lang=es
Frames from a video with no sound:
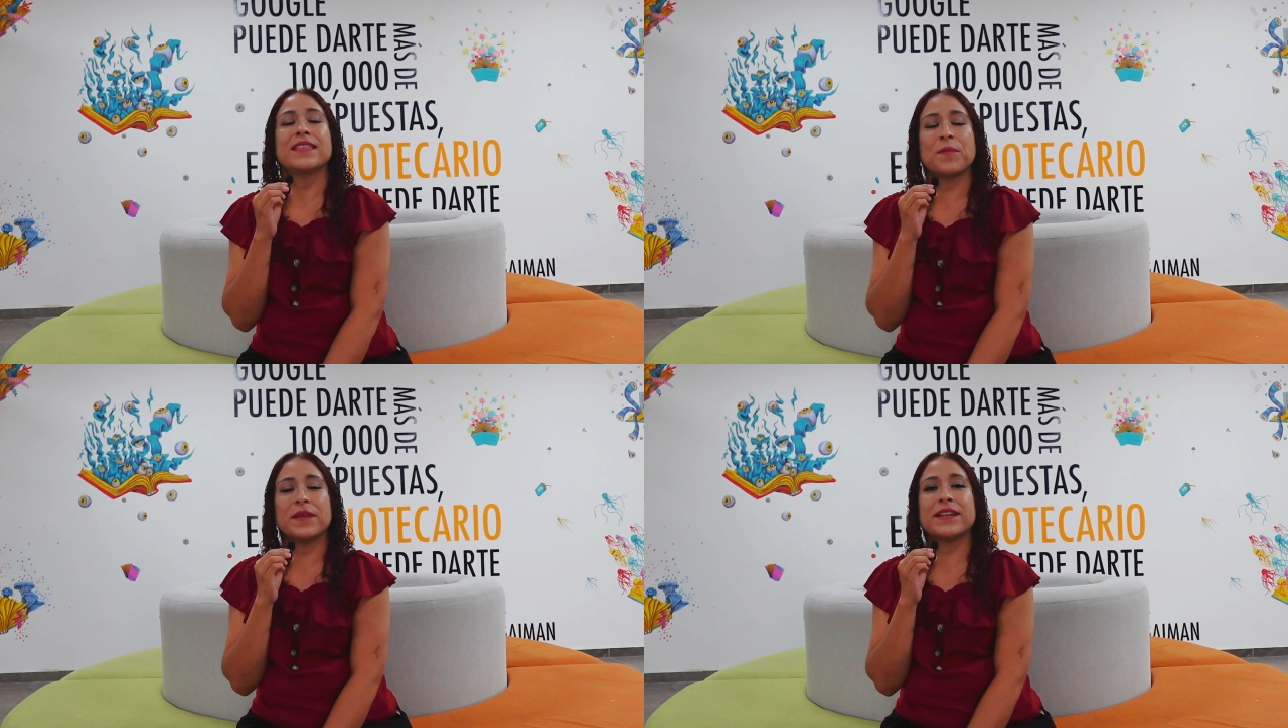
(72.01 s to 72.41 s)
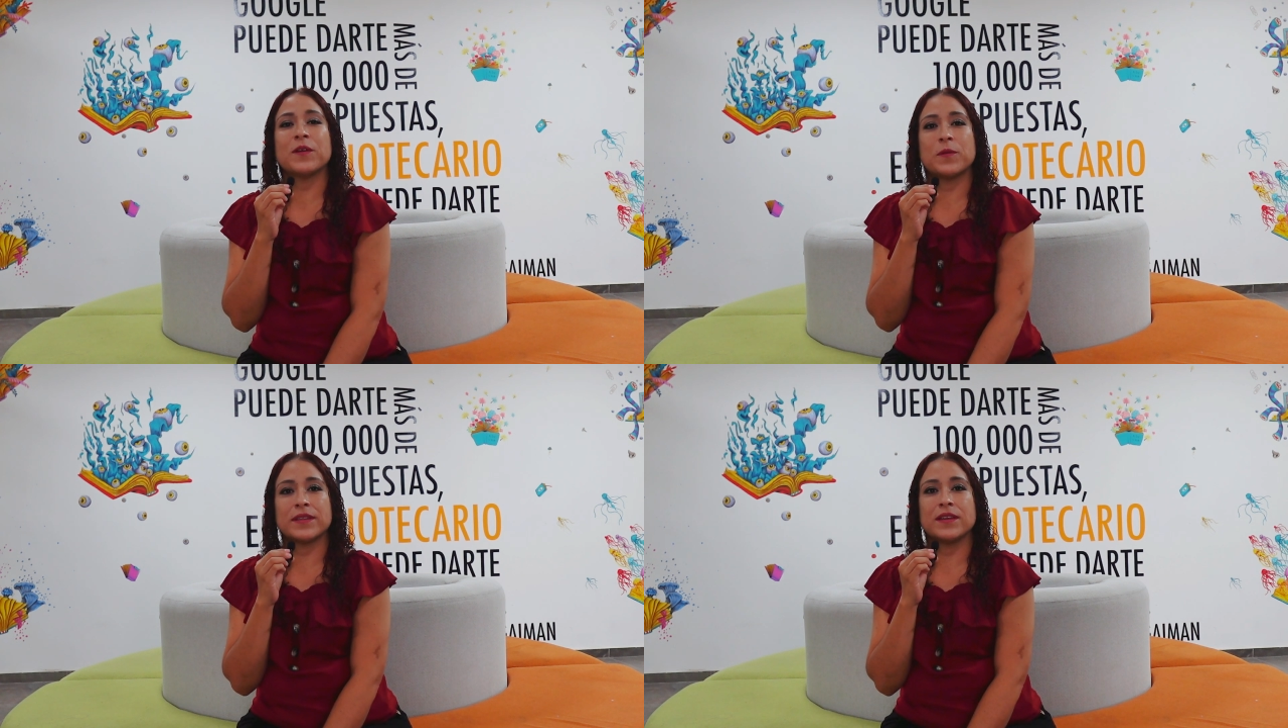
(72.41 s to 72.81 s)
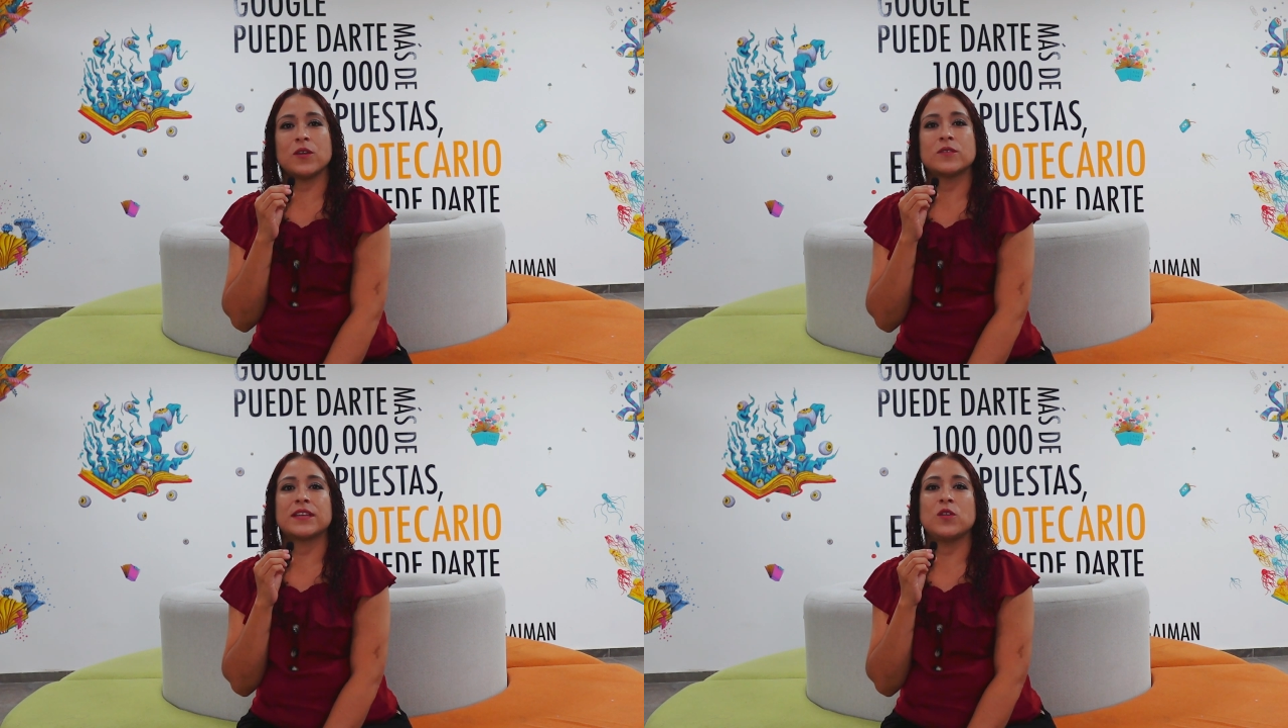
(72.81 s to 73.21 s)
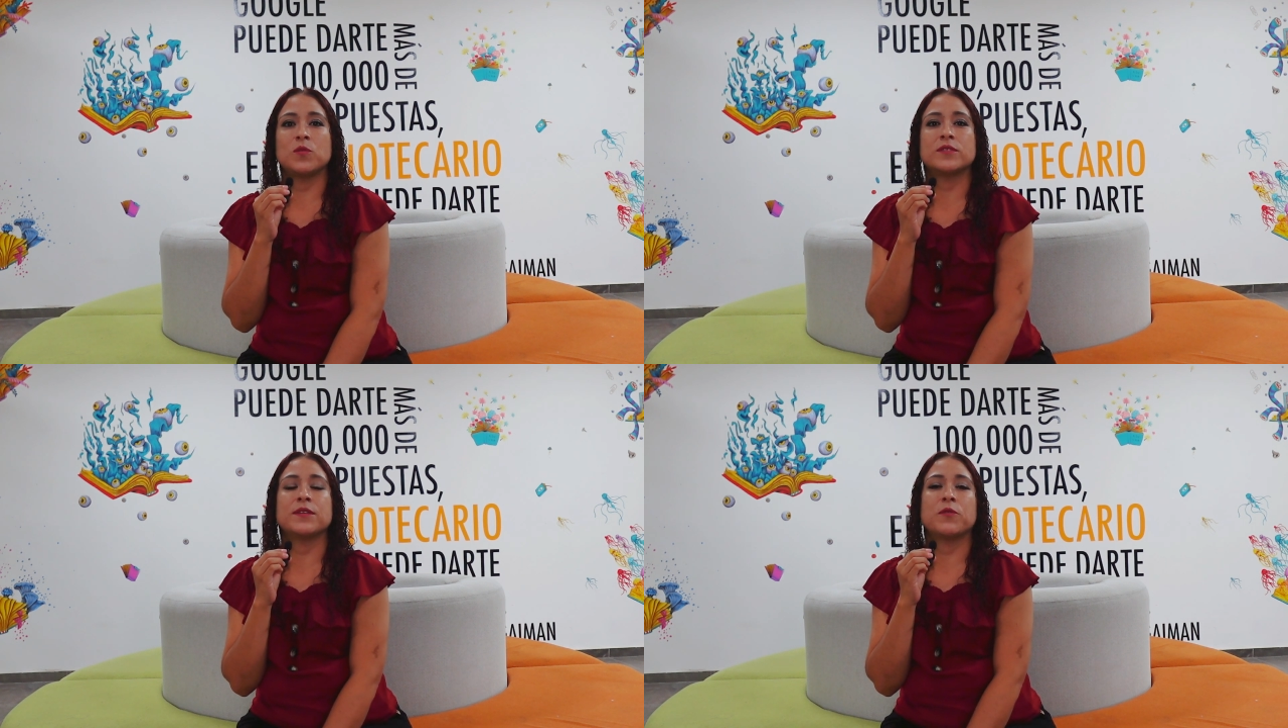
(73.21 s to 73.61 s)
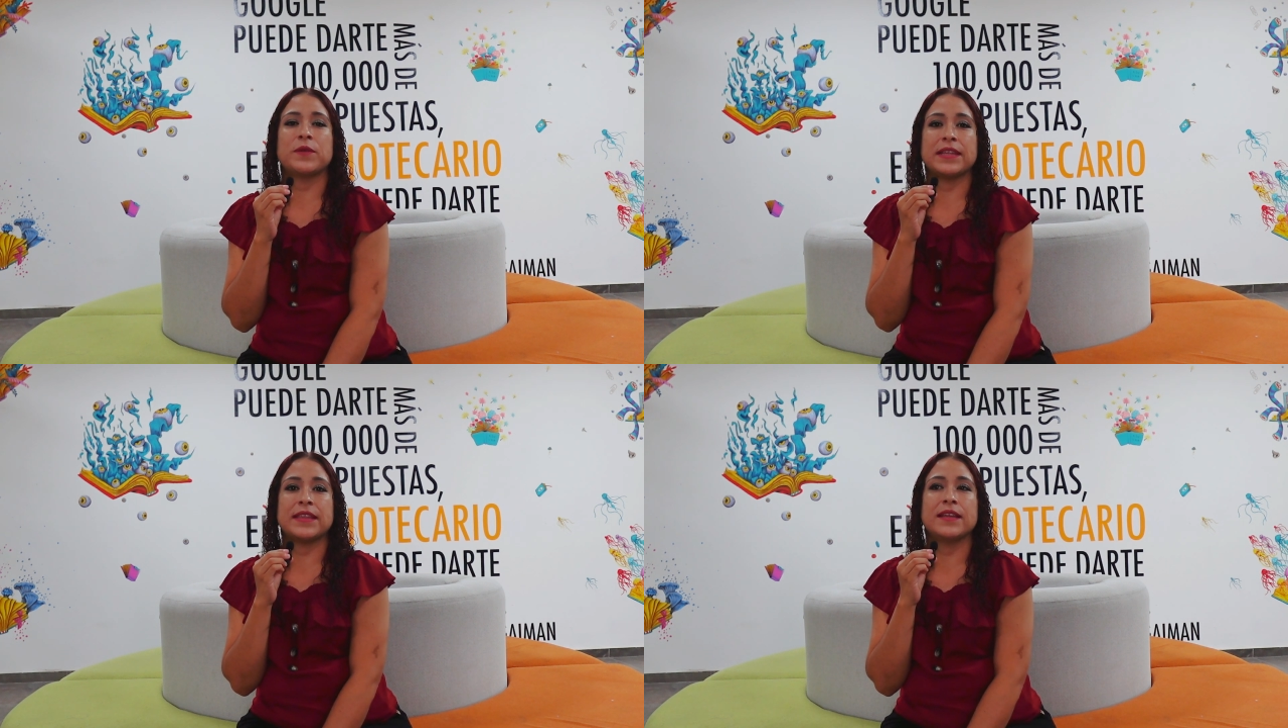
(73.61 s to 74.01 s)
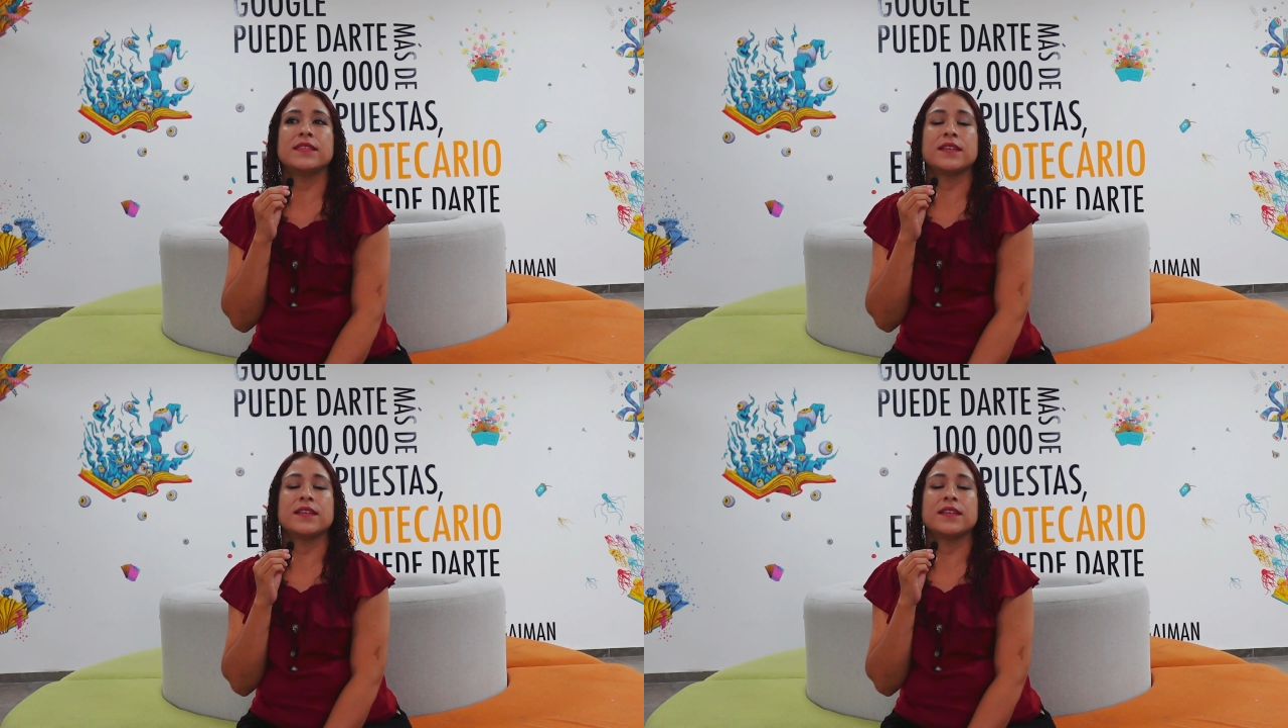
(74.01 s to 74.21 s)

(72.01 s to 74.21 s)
También recuerden que los alumnos de movilidad